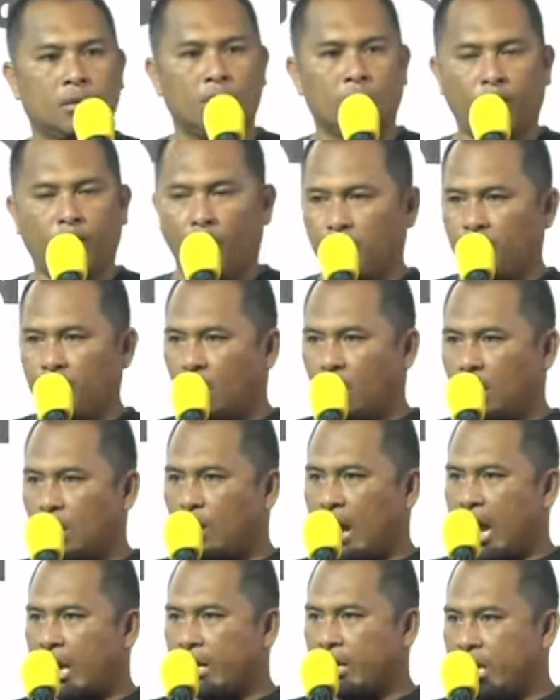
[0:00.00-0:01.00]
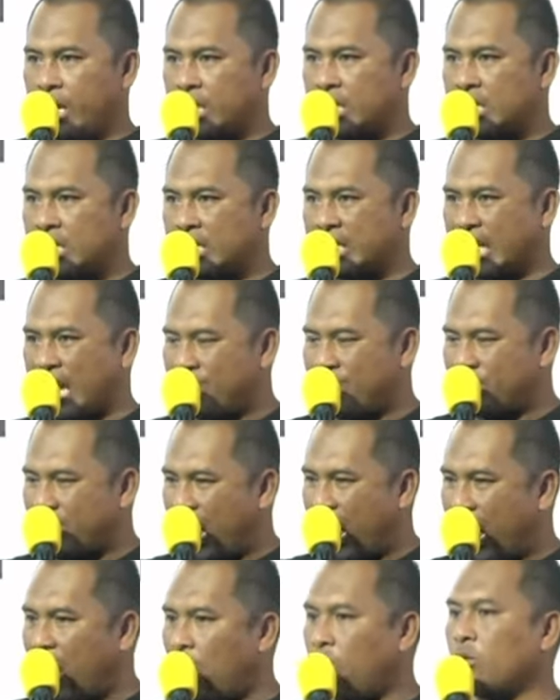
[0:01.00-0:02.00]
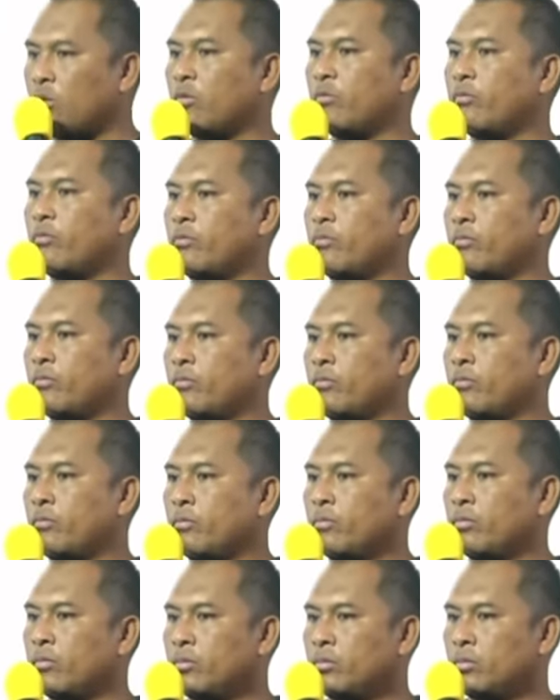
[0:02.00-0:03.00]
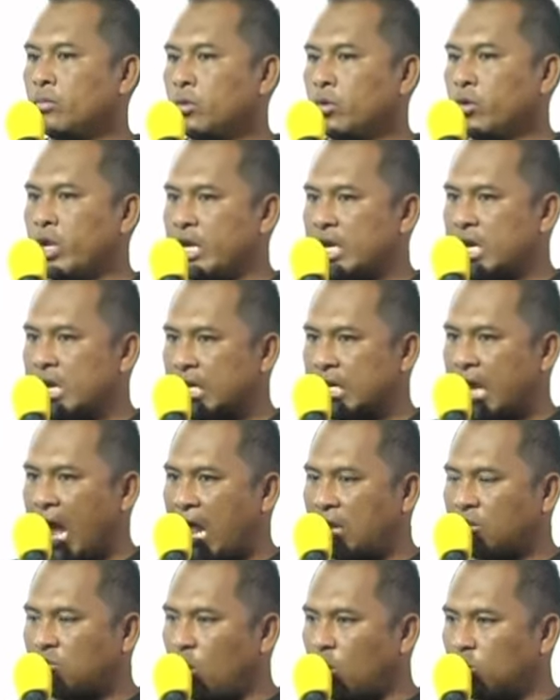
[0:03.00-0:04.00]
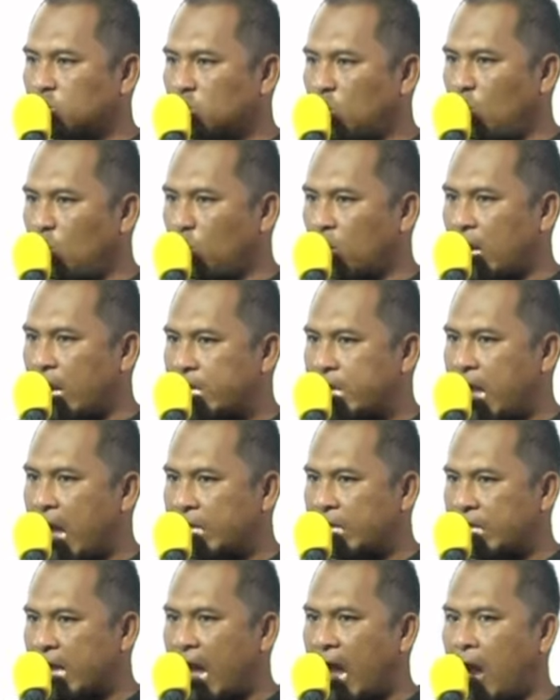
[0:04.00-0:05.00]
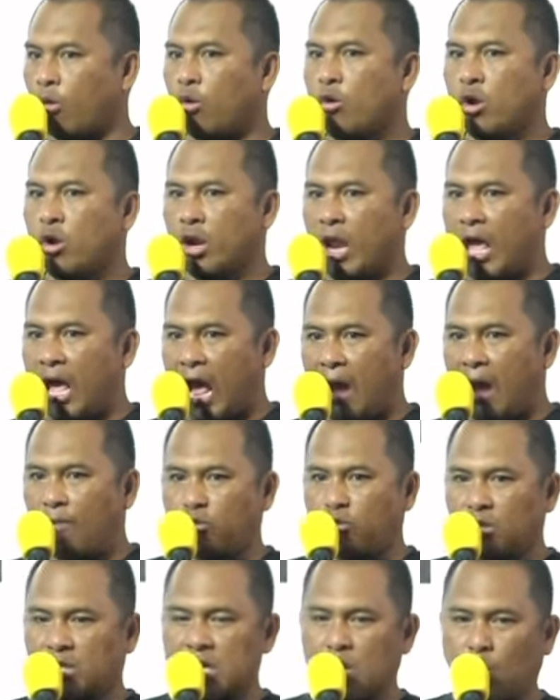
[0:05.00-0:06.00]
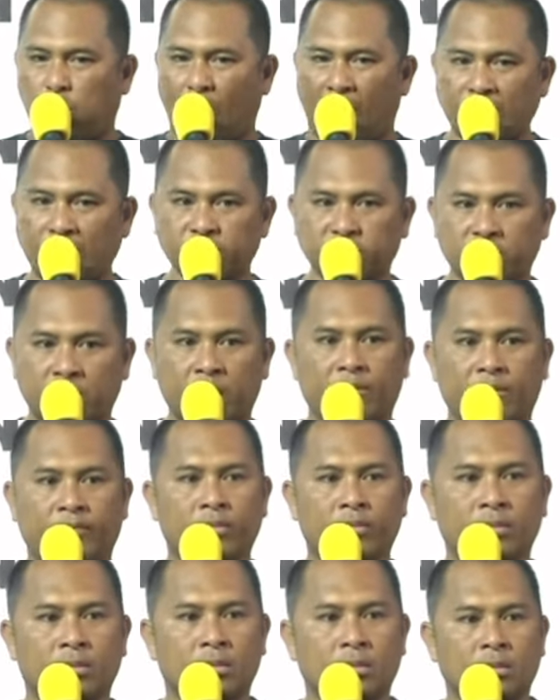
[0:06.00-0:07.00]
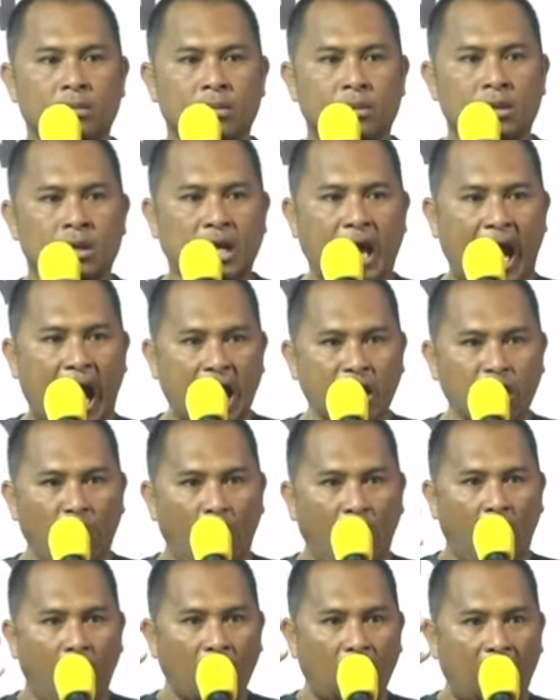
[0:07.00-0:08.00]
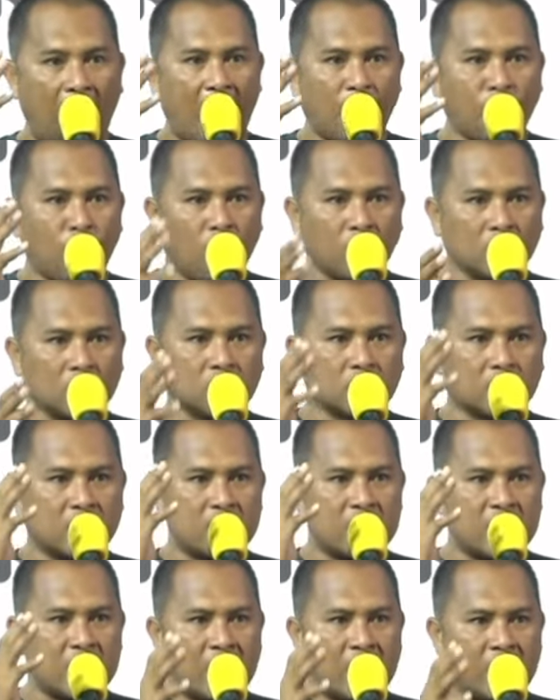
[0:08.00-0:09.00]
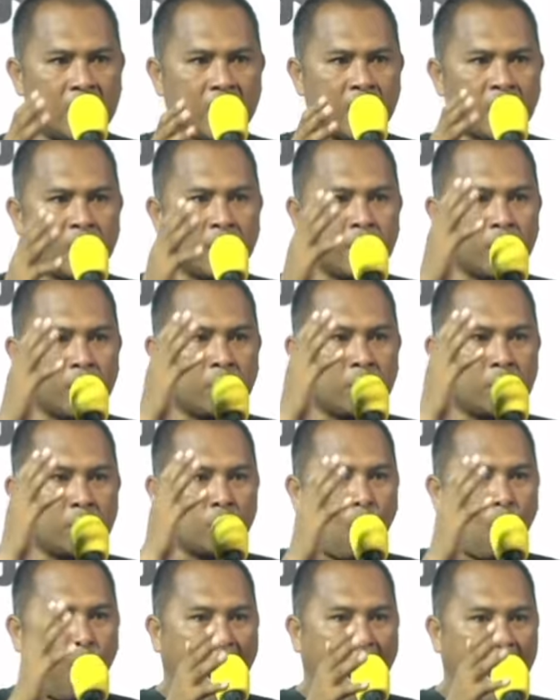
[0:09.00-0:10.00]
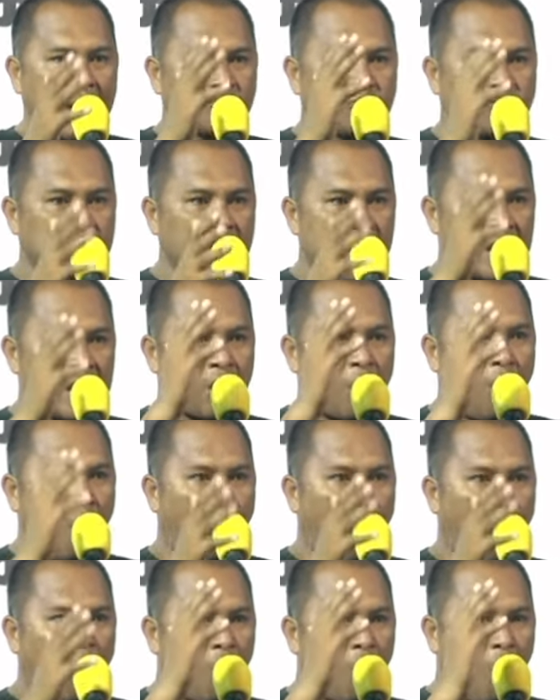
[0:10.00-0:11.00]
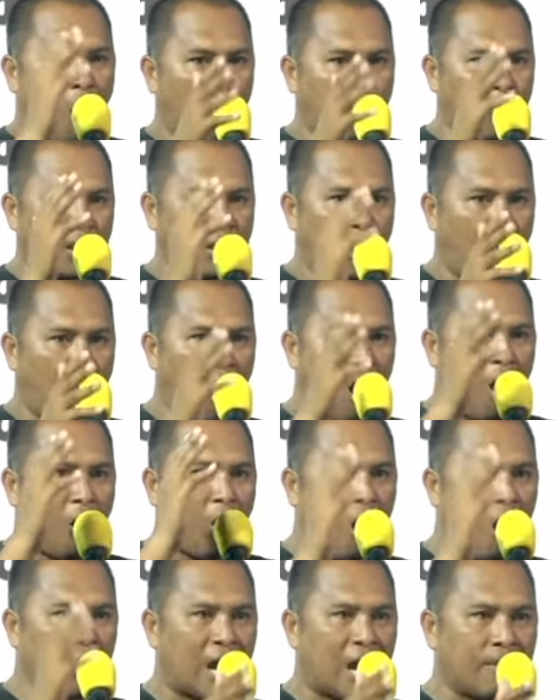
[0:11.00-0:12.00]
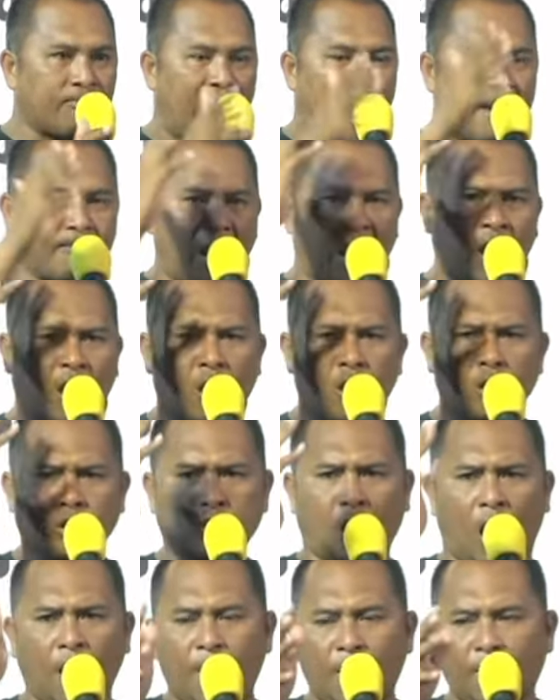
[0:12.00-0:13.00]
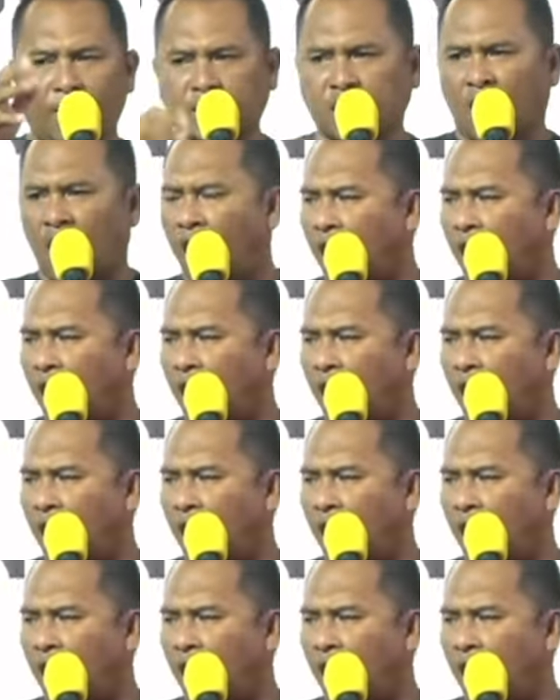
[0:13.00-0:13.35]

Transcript: ผมบอกแล้วว่านี่คือเกมยาว นี่คือการต่อสู้ระยะยาว และอาวุธคือความจริง การออกอาวุธคือความจริงของคอปทกองทัพธรรมและสปปส